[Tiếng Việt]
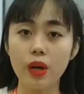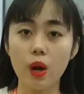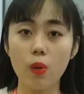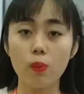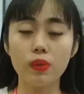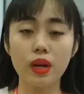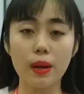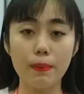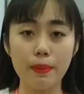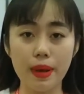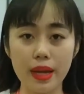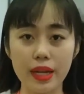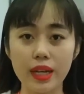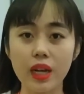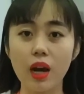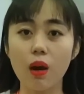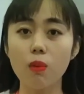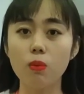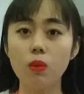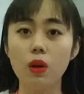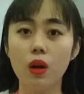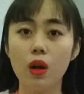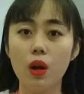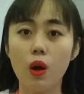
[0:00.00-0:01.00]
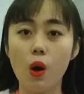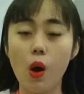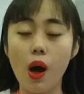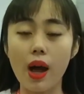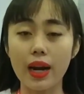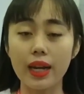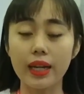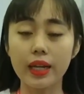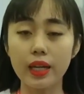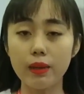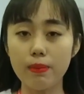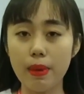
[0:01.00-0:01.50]
080 520
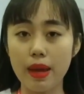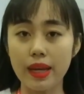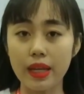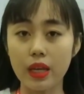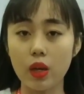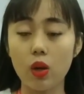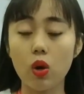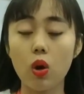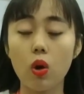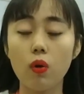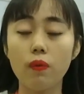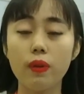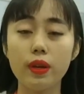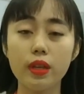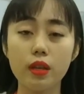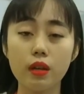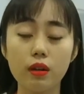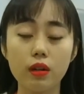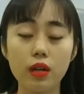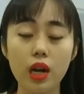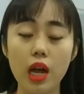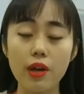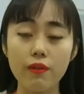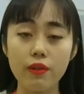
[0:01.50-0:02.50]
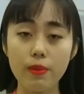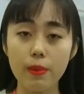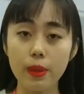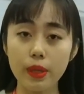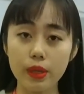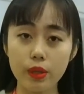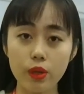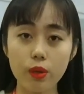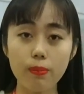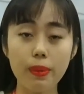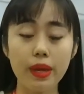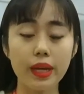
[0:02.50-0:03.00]
hoặc là các bạn Zalo với Như có để
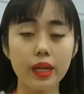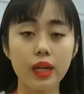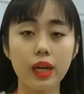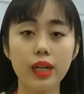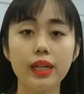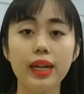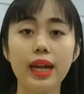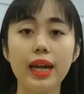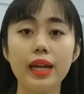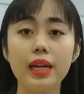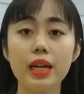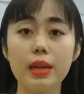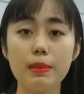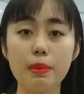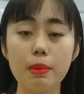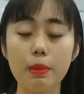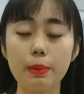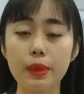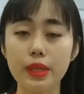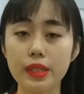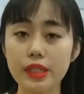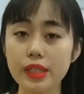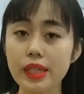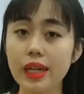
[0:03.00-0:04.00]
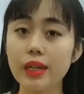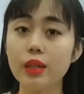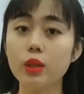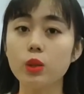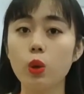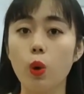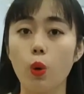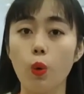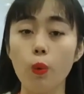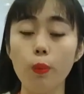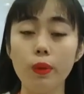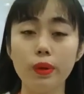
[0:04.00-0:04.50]
phía bên dưới màn hình ha để mà mình
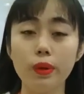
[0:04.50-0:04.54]
tranh